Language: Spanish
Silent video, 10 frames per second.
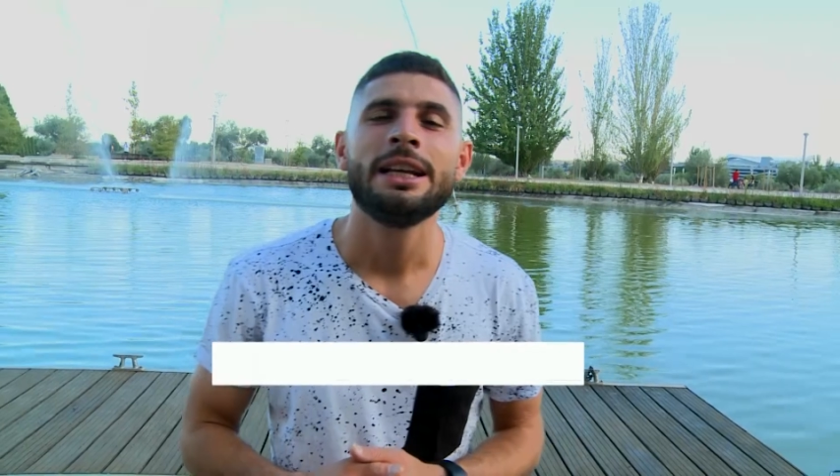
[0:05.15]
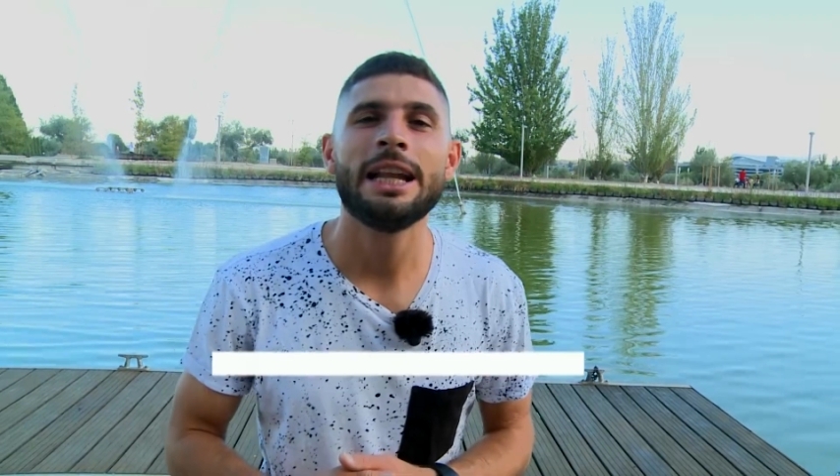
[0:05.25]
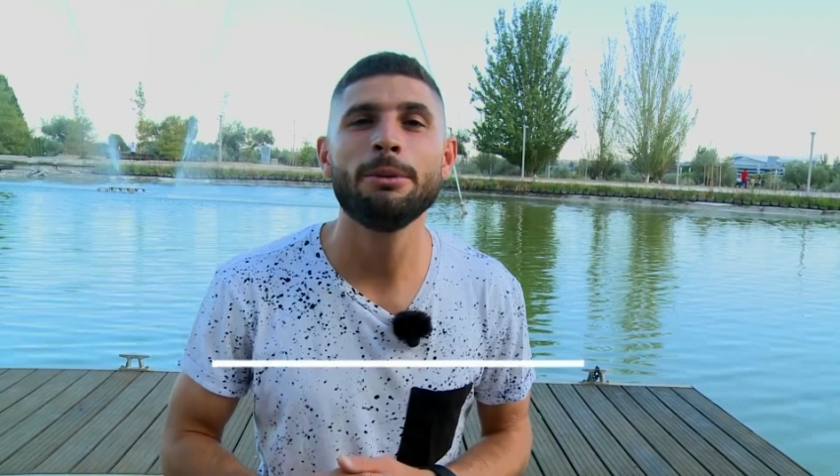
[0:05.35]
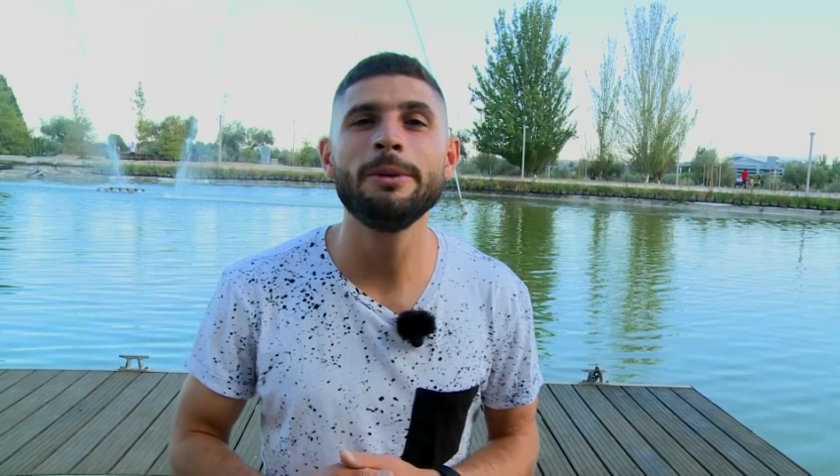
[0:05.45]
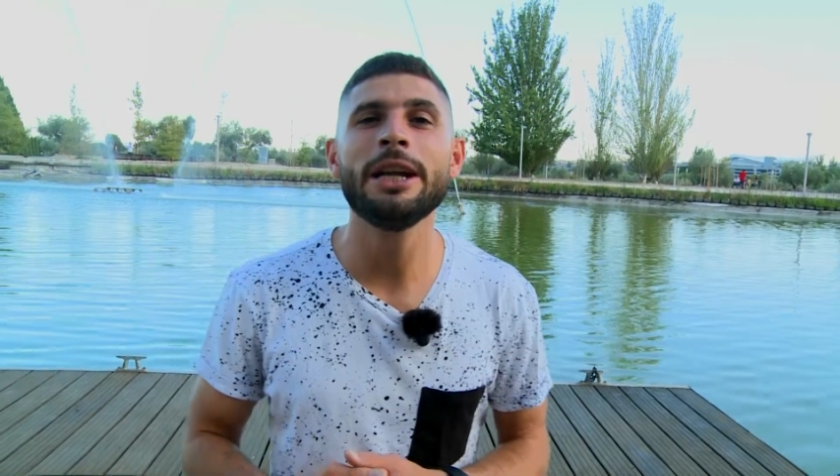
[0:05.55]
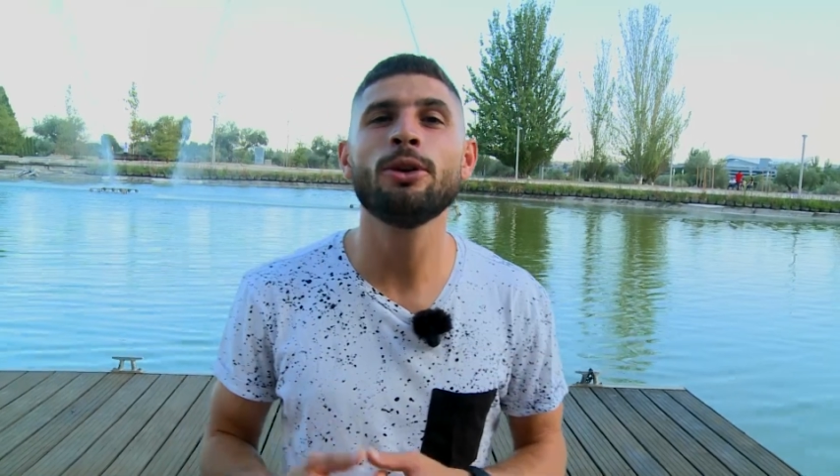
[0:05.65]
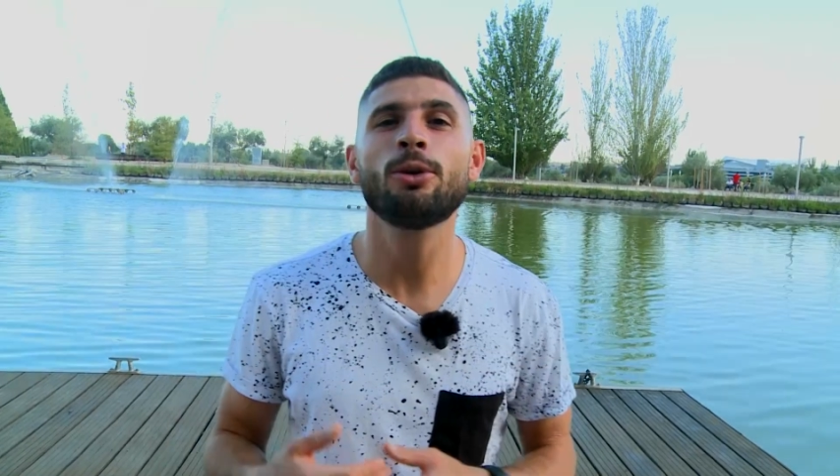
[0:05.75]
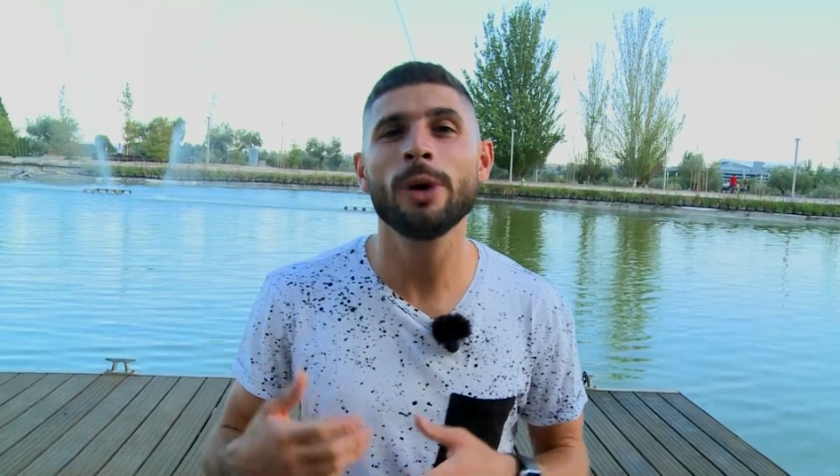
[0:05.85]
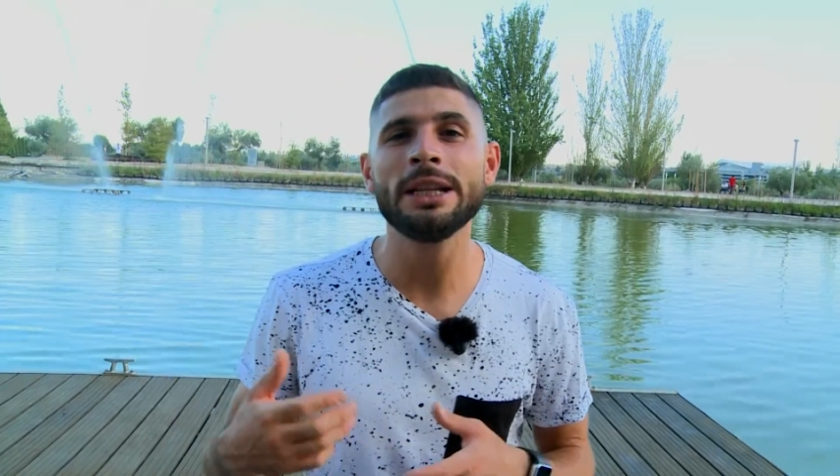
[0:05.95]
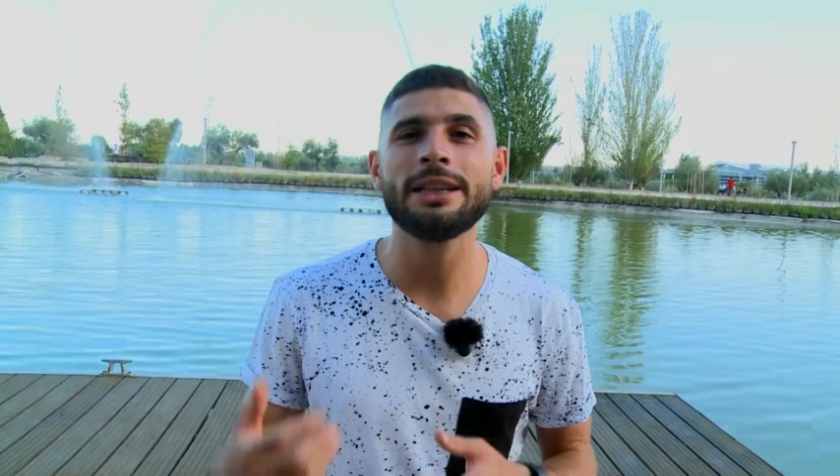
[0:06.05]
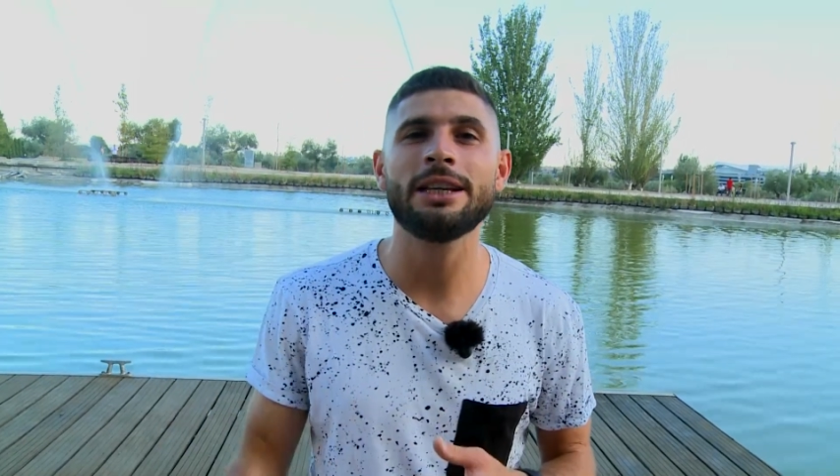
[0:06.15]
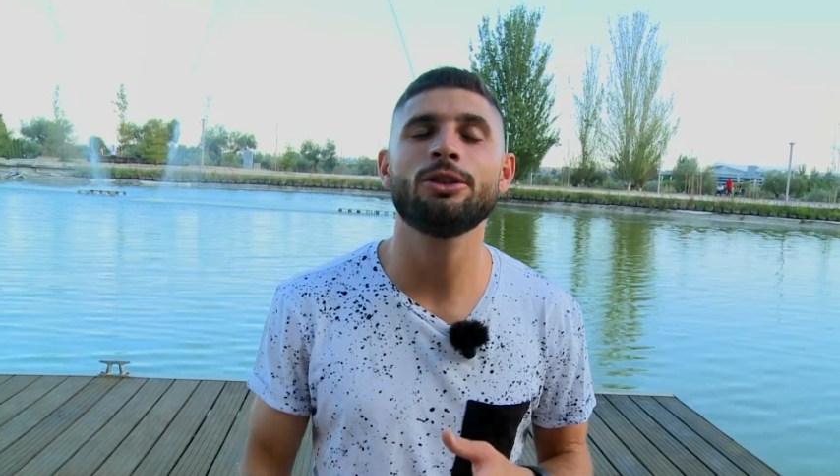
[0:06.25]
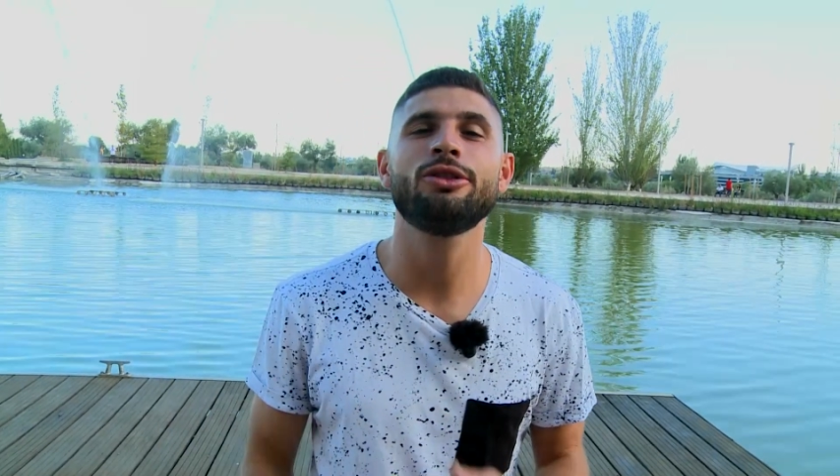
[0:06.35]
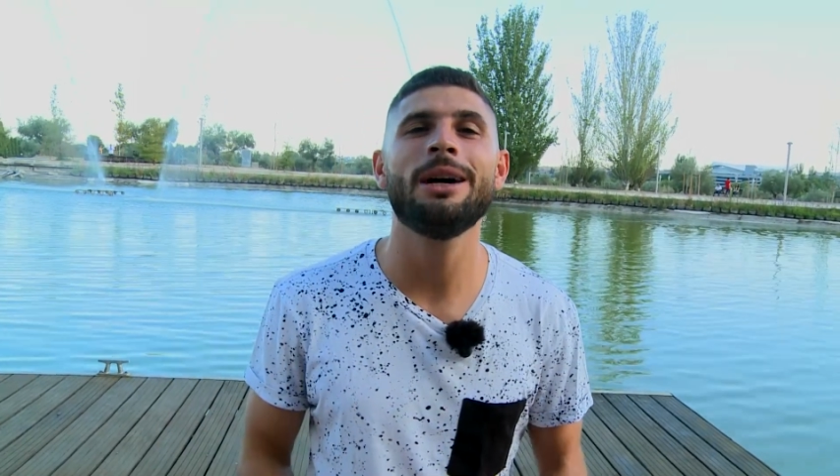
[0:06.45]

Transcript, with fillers: La Biblia nos cuenta y nos